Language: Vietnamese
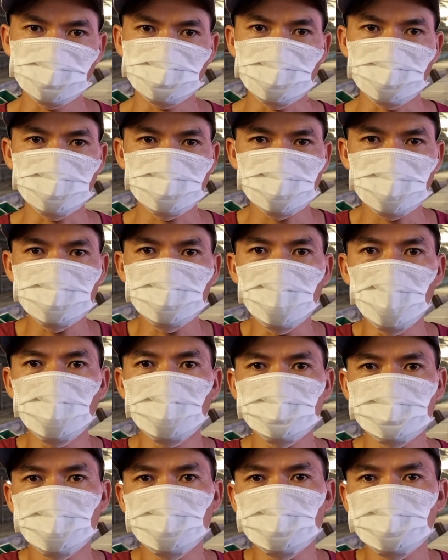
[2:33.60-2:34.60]
và nó sẽ
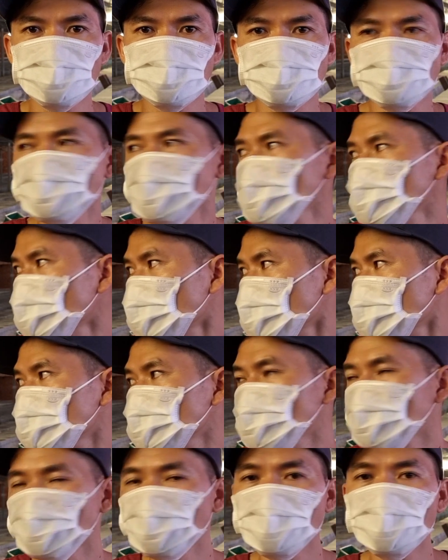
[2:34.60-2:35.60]
dồn ở trong cái, cái ruột
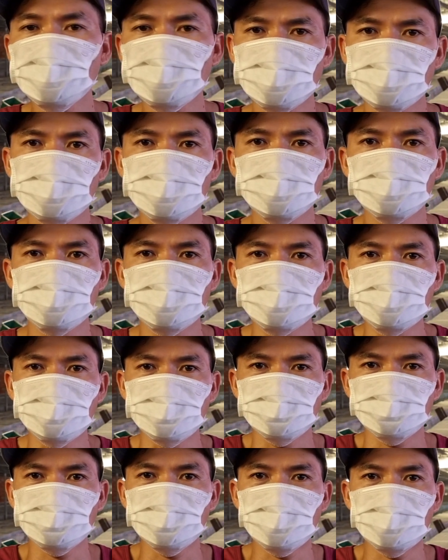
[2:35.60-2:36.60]
của nó
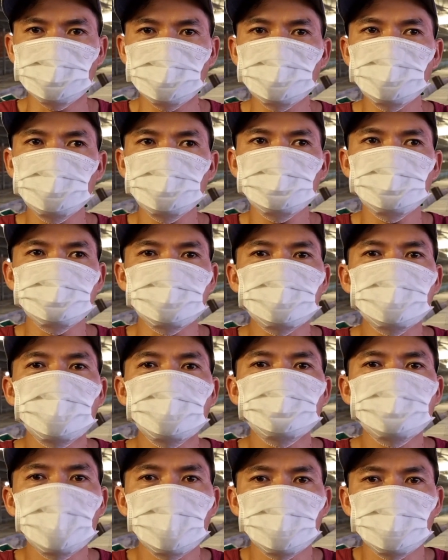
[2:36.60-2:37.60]
và đến lúc nó sẽ
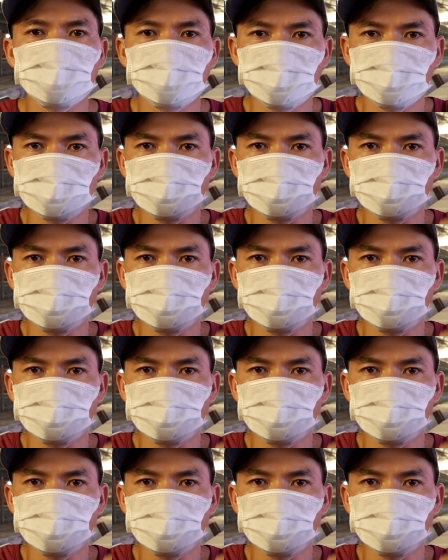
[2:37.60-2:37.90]
lên men